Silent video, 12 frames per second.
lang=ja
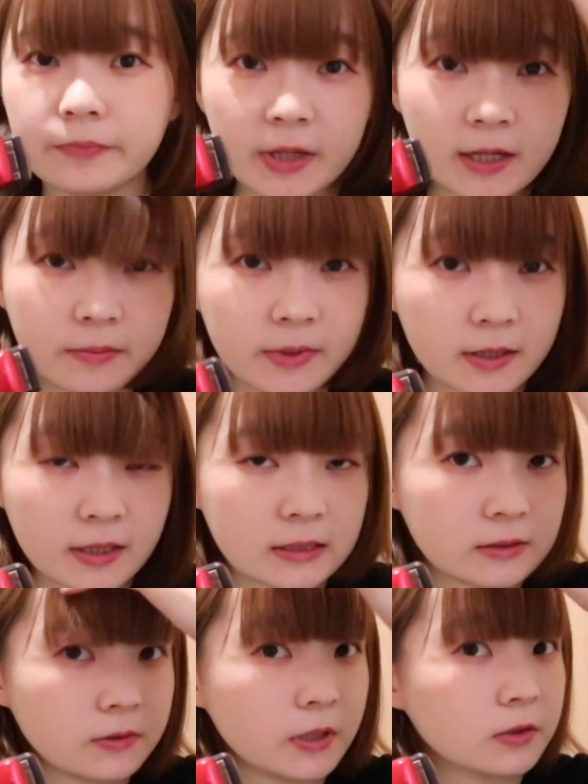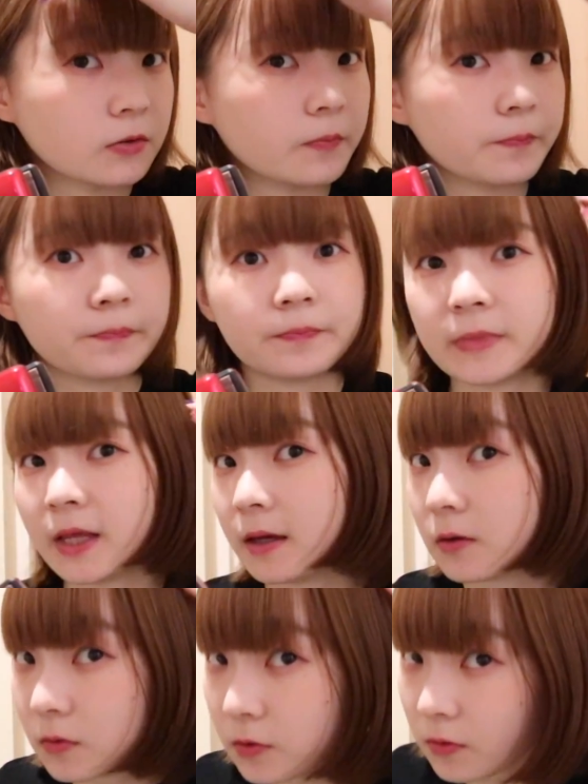前髪だけストレート
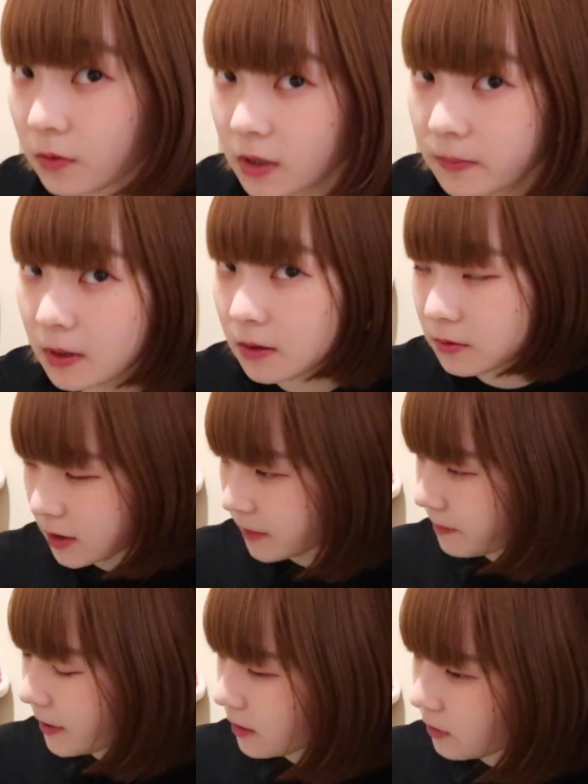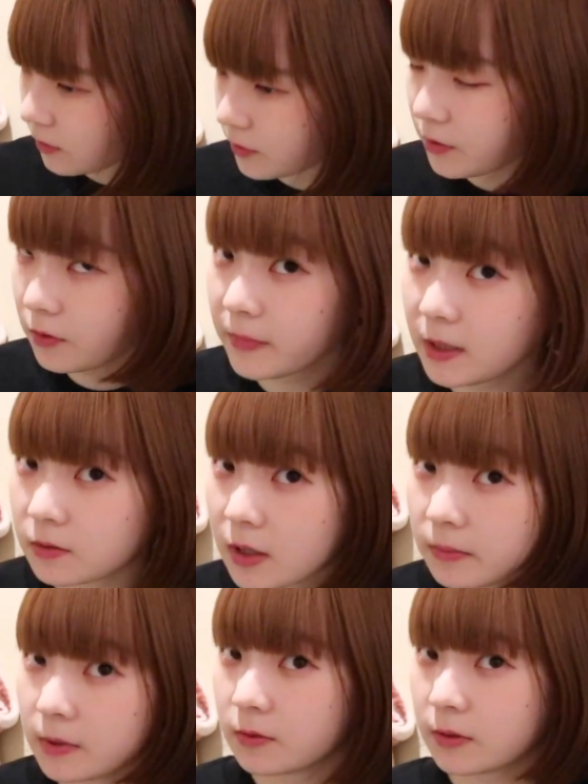でこの今てっぺんの表面の
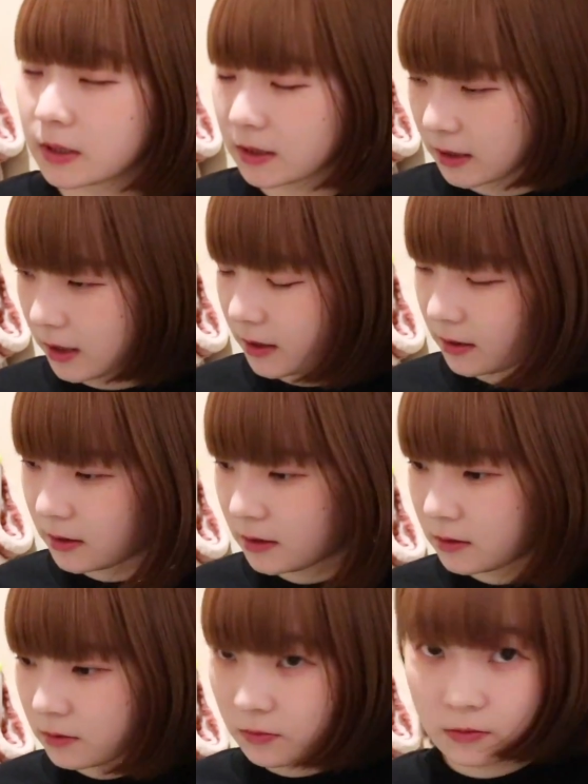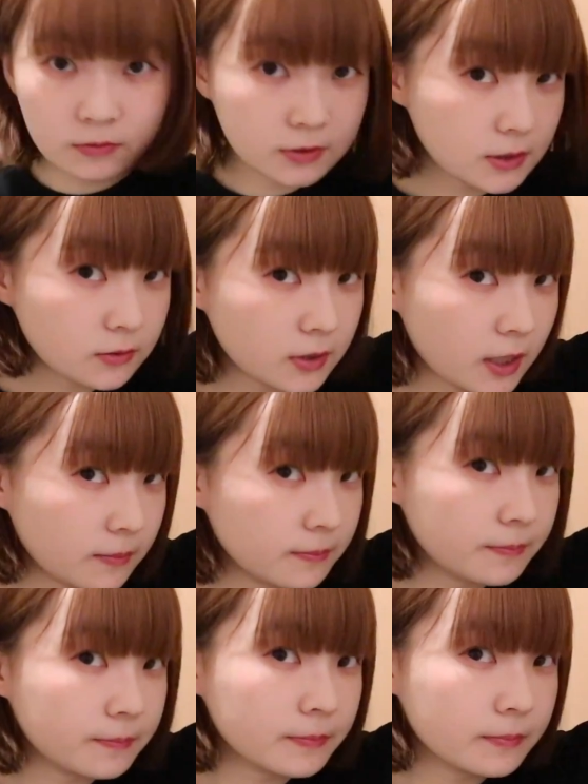髪の毛だけこう後ろで
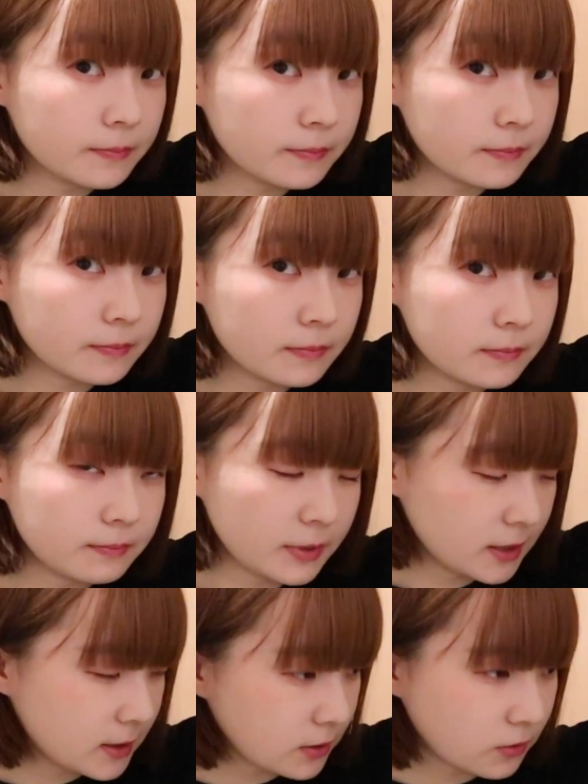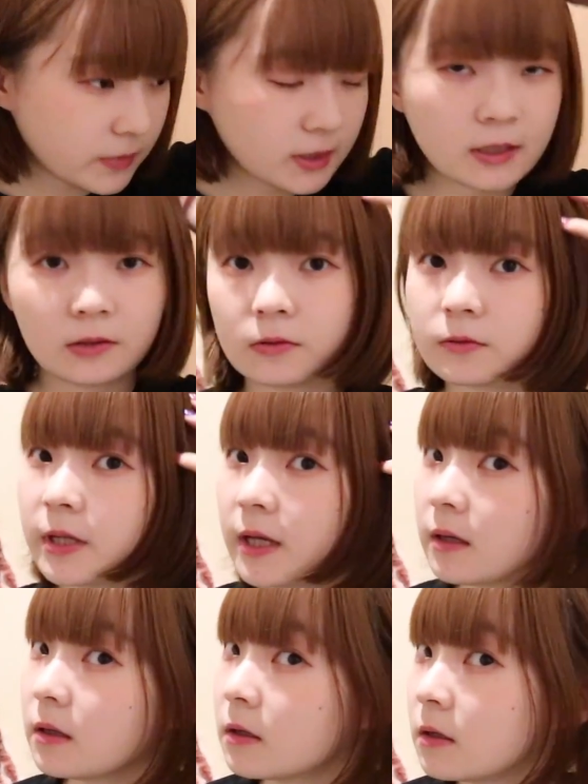ピンで留めてるの
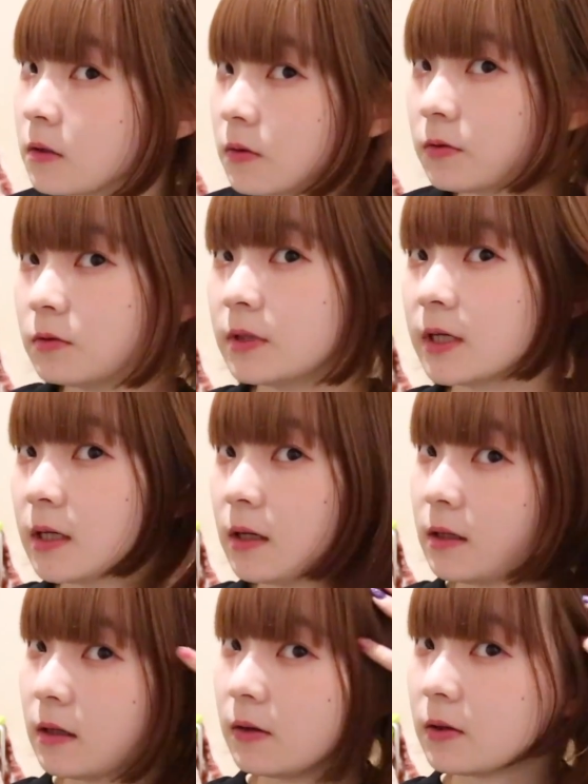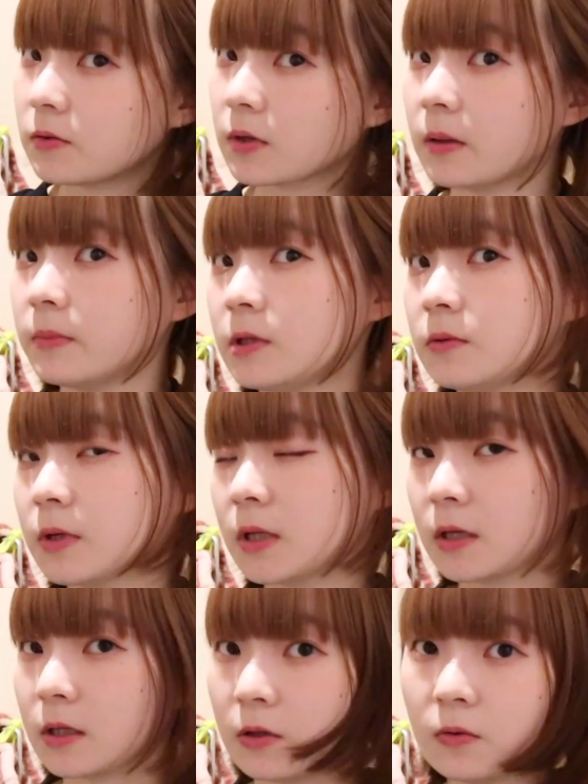でこの中側の髪の毛
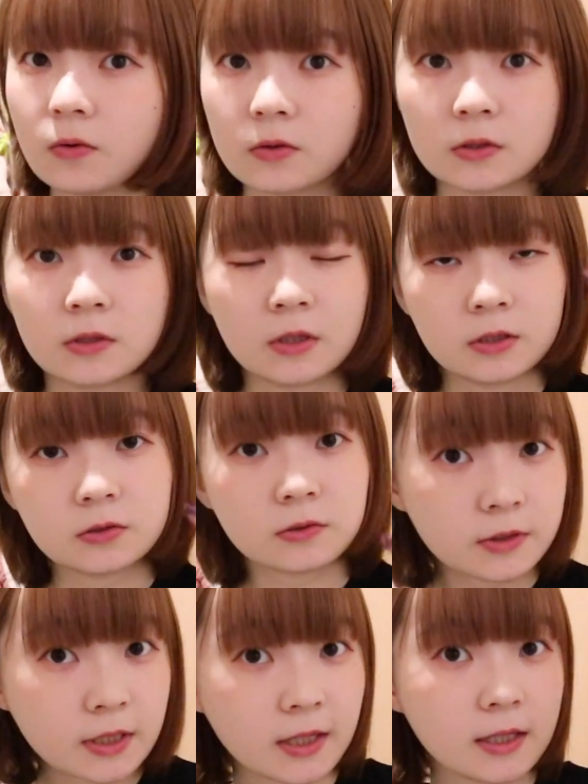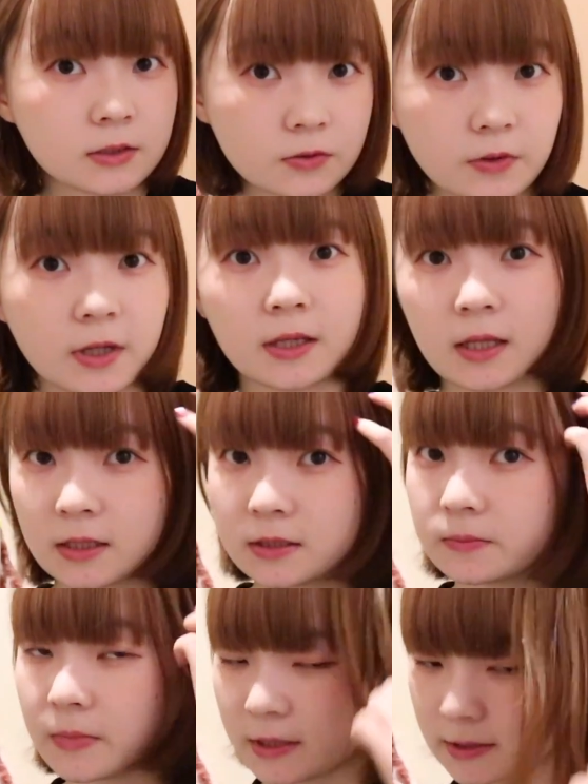だけをちょっとだけ外羽に
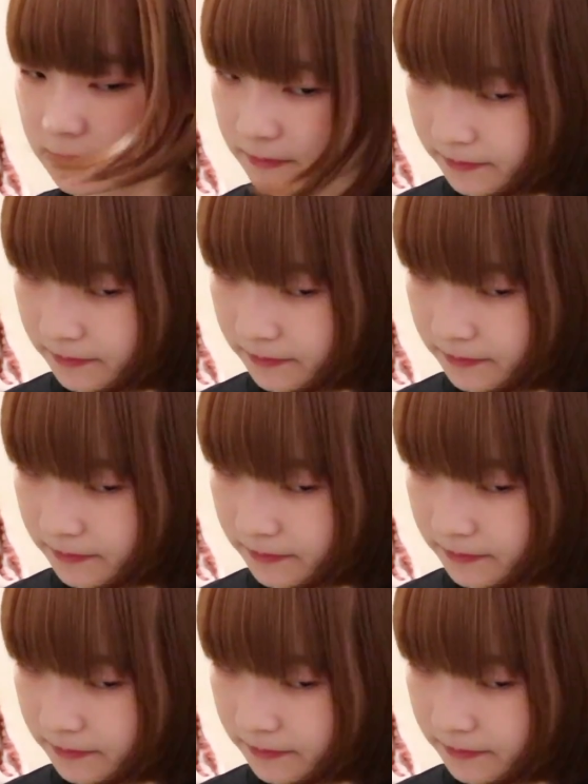します